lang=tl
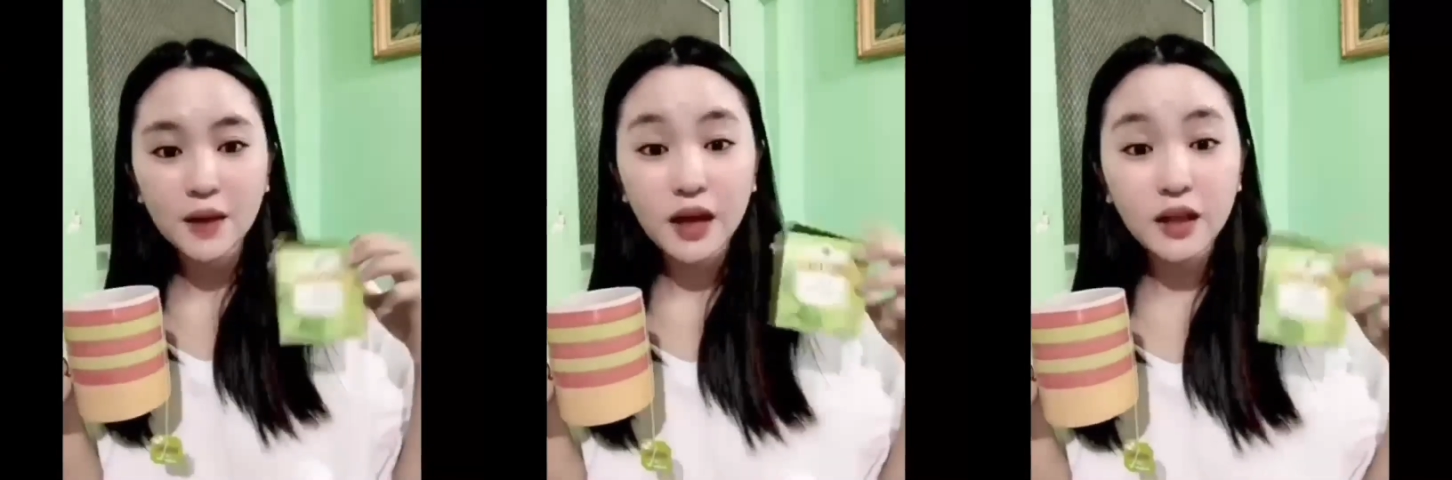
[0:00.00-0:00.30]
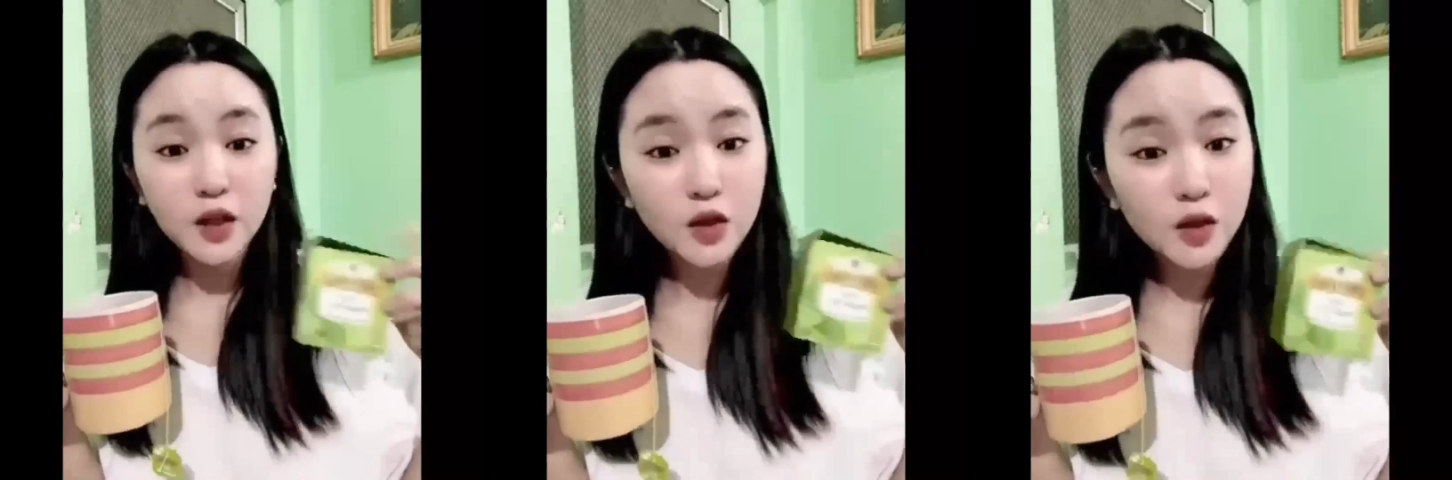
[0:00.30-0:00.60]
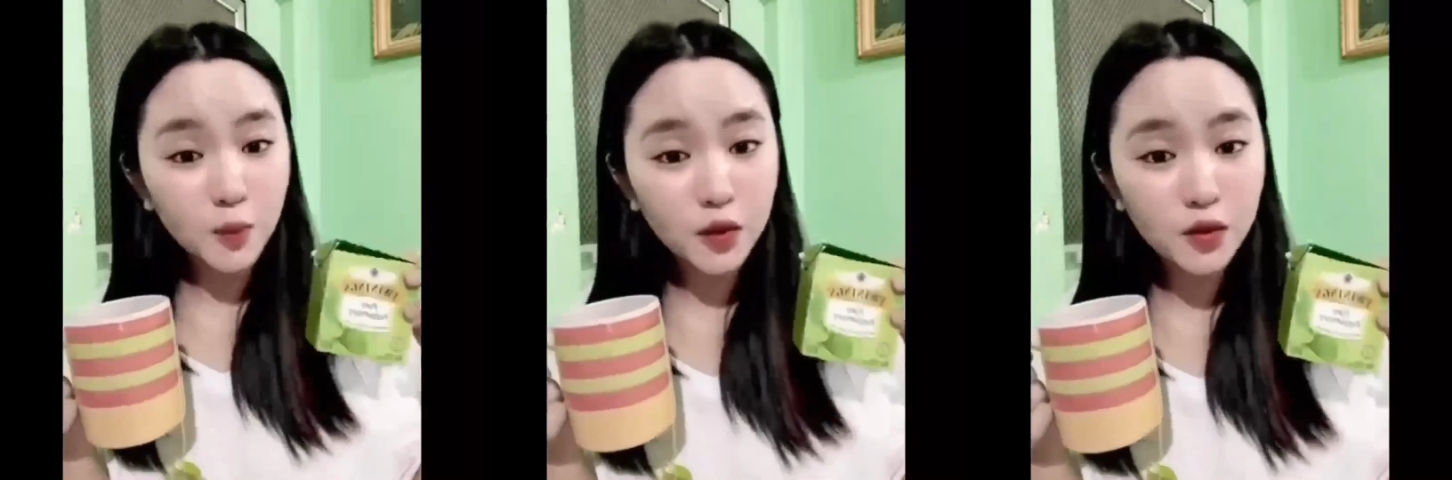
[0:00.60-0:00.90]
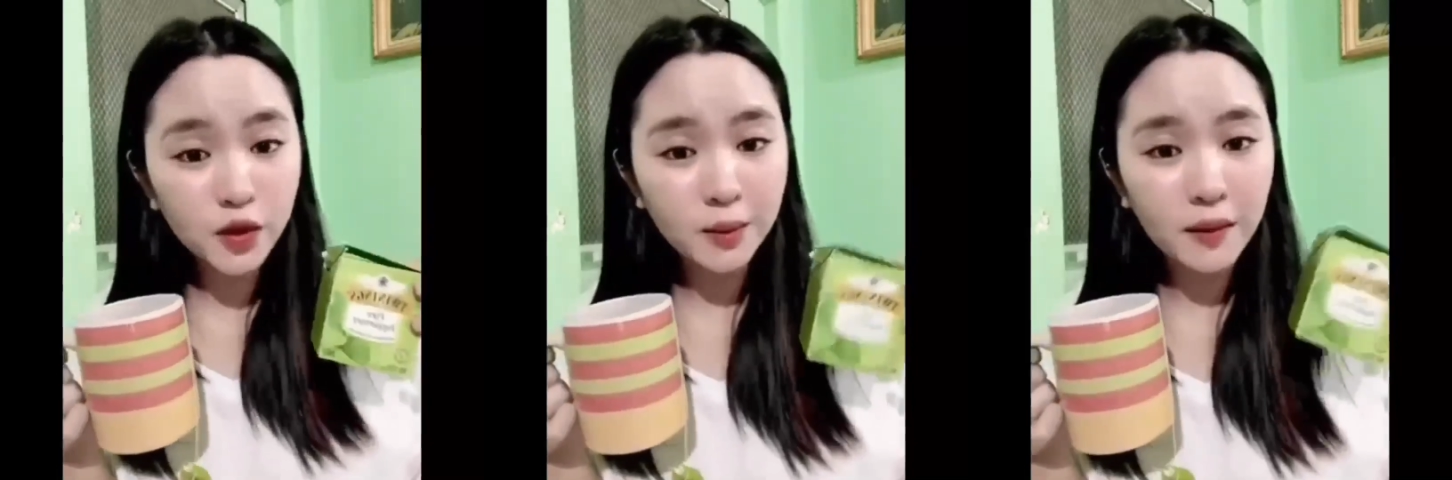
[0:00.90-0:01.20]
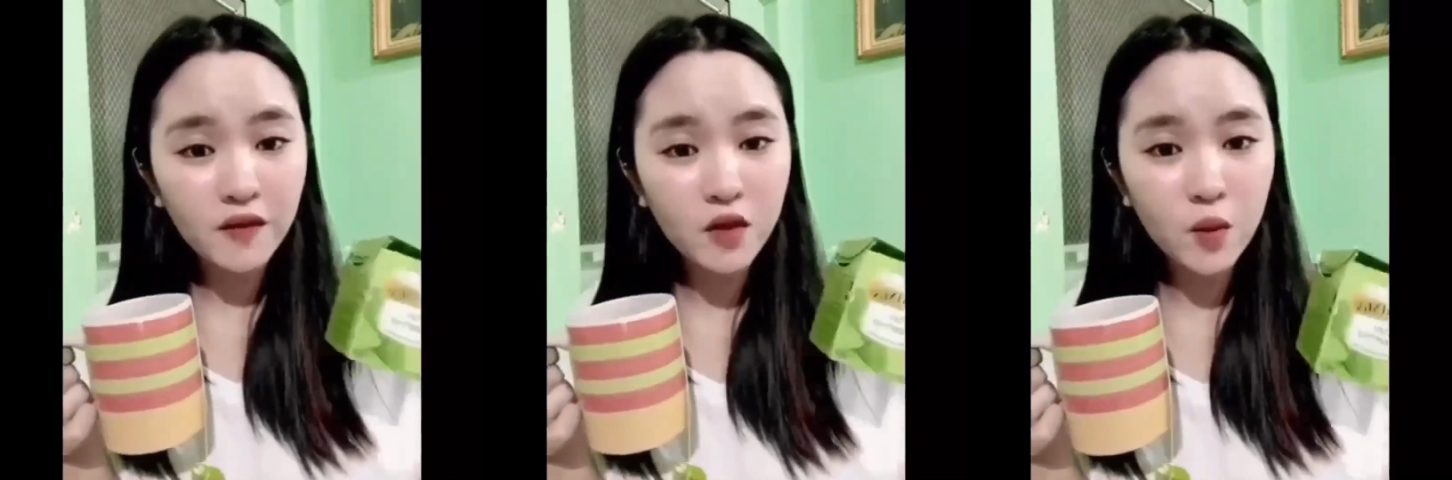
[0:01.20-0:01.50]
Hindi to sponsored
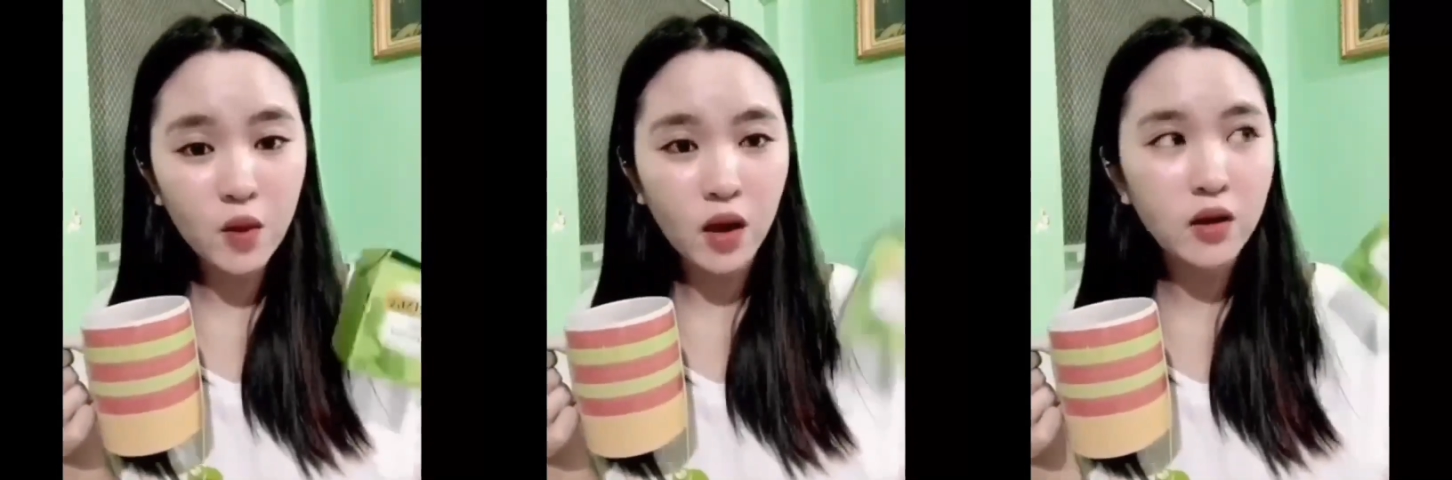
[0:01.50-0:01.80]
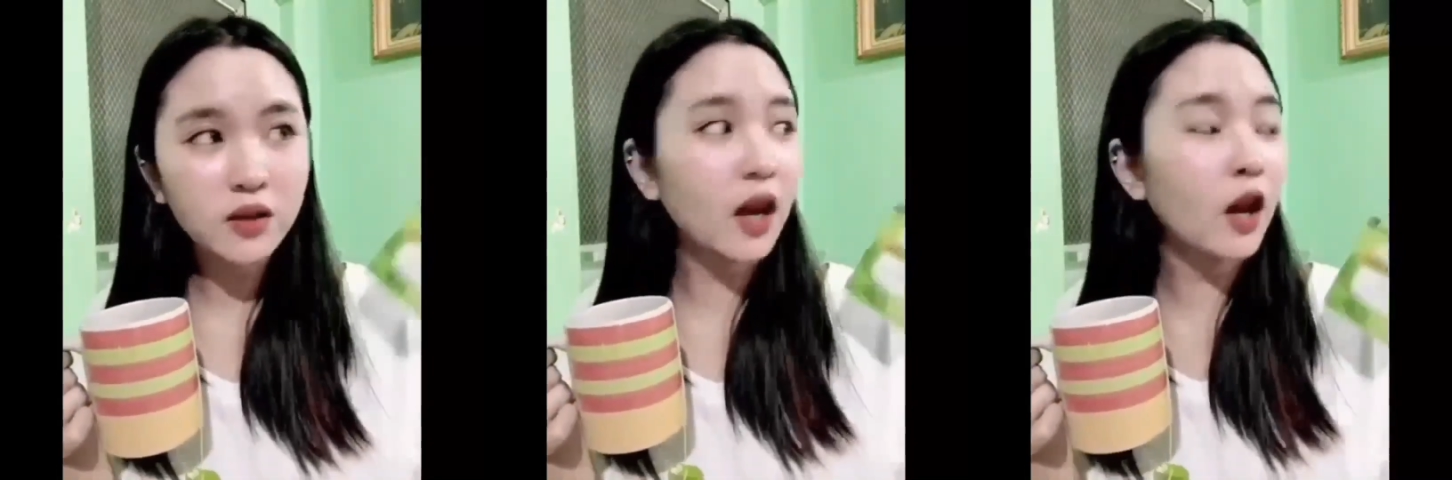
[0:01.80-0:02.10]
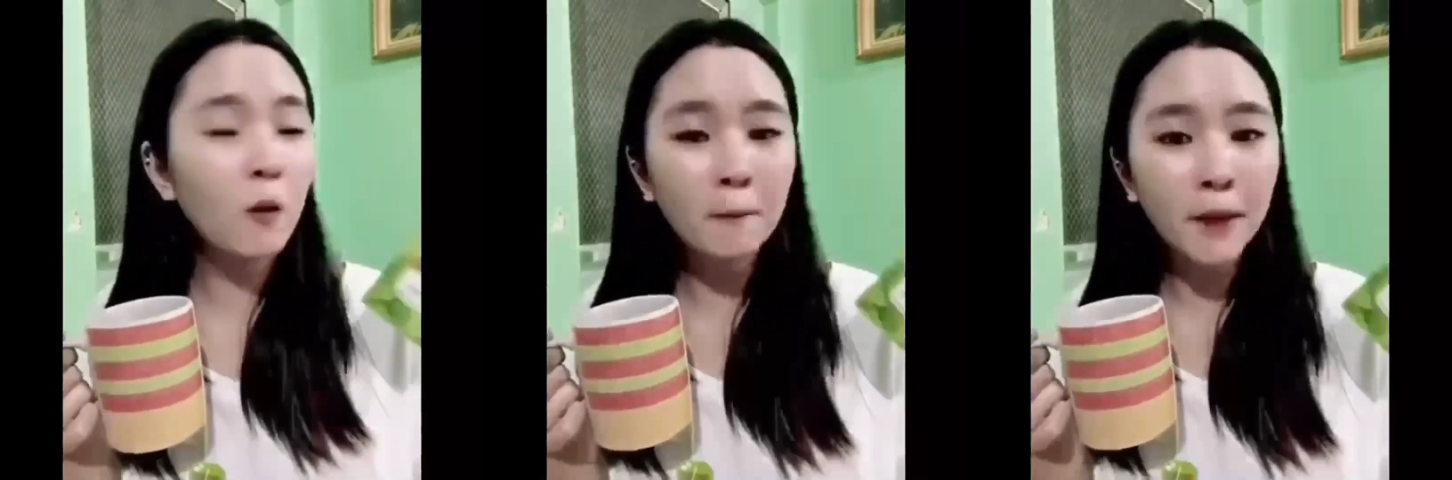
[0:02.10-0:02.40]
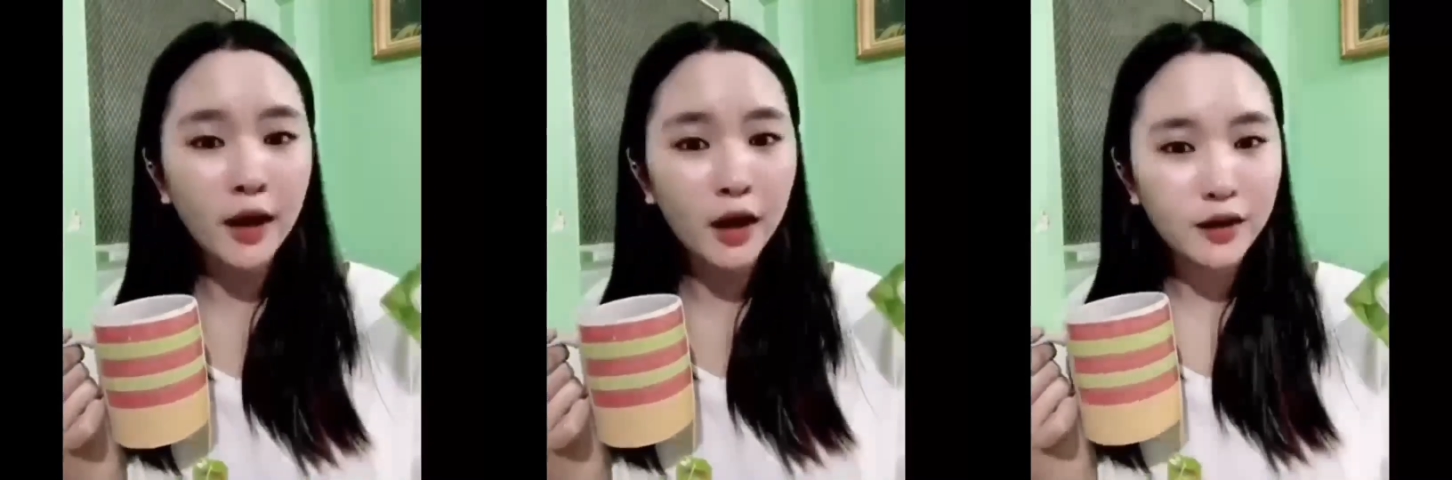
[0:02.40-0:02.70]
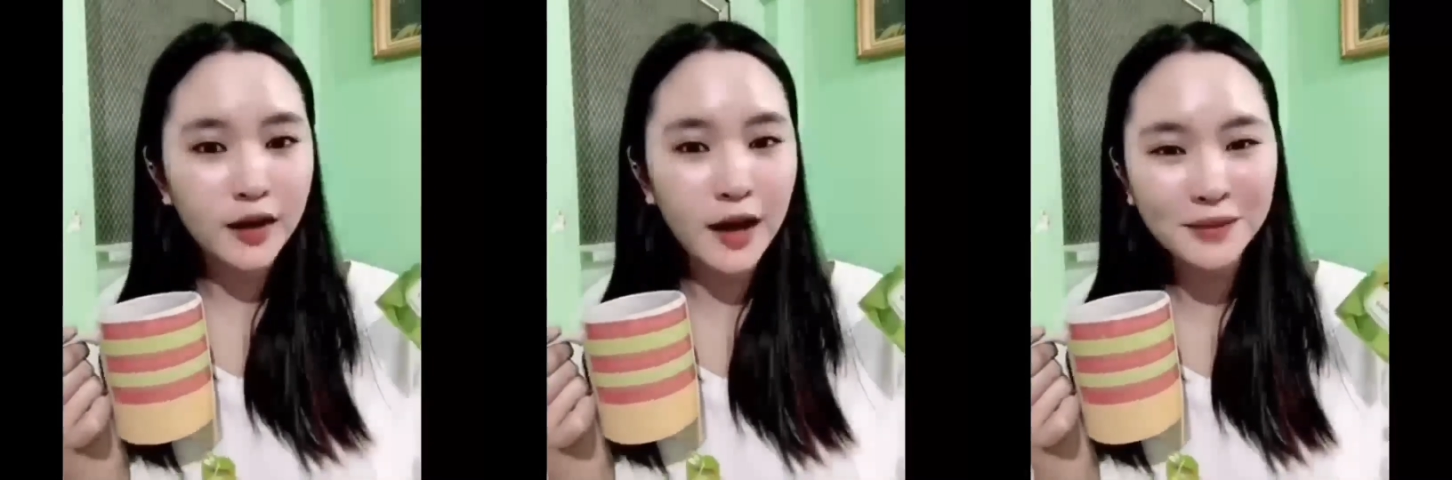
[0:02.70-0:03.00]
video ah. Sarili kong pera
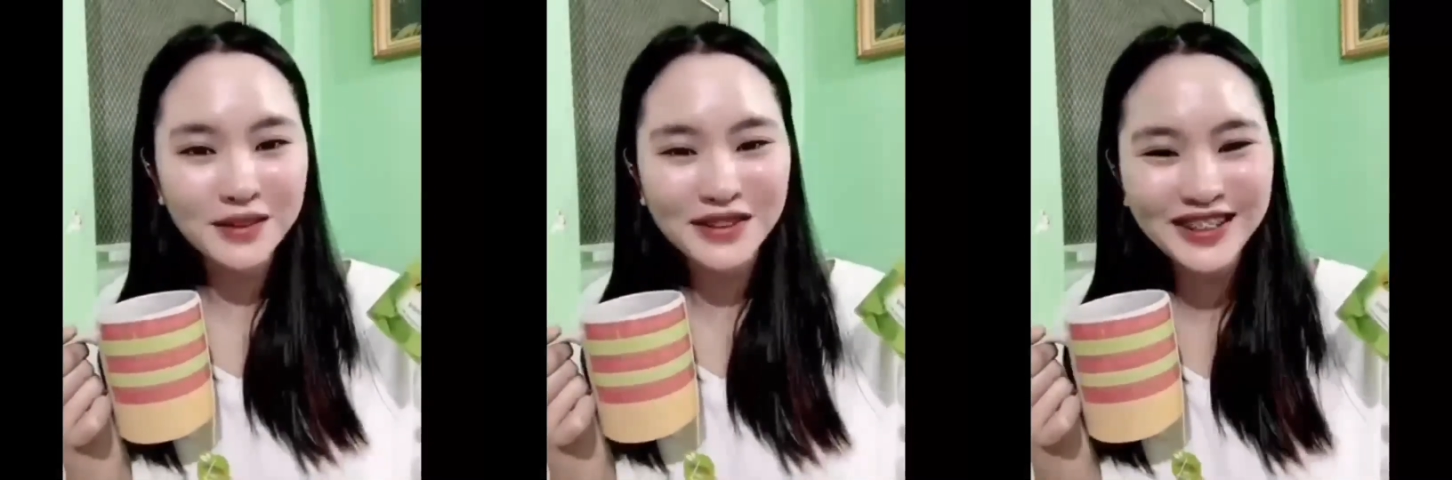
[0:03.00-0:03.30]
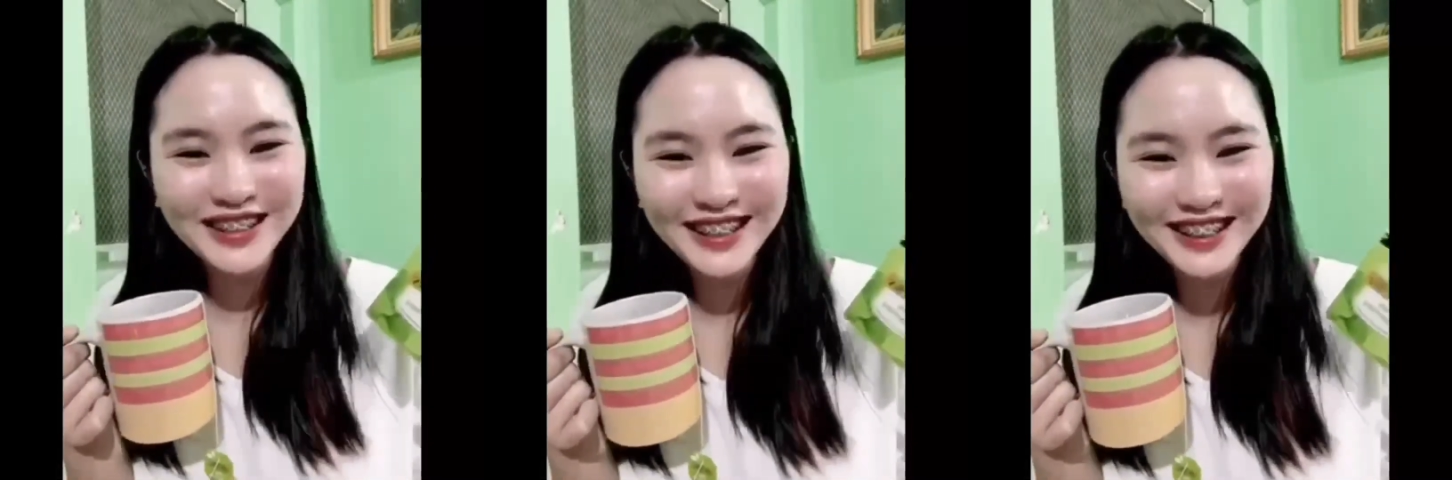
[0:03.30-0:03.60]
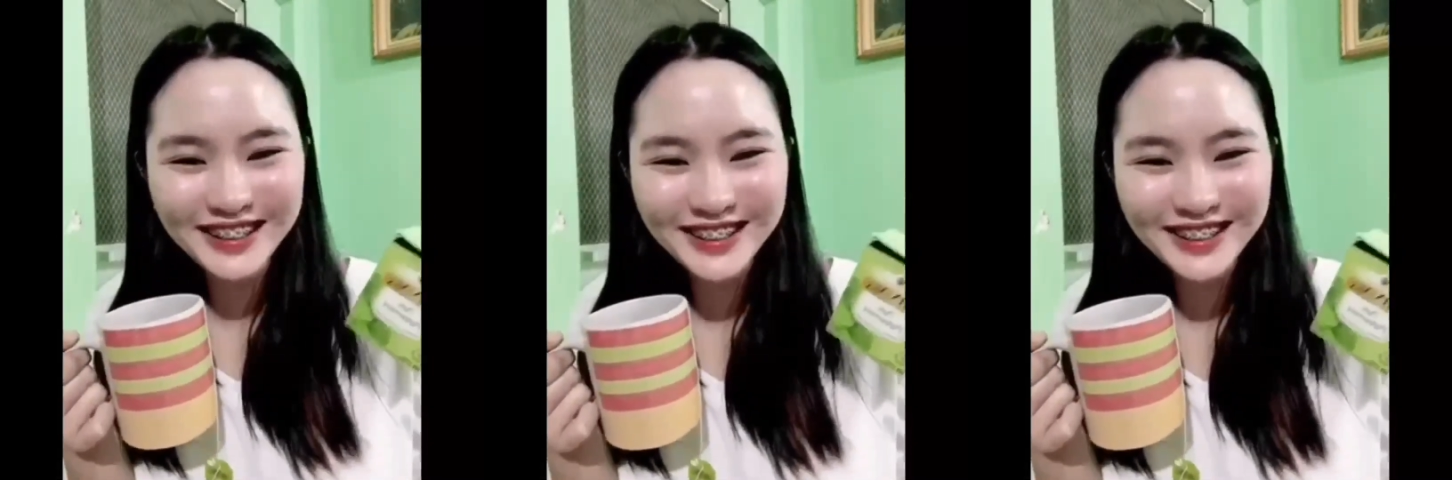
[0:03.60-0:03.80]
yung ginamit ko dito.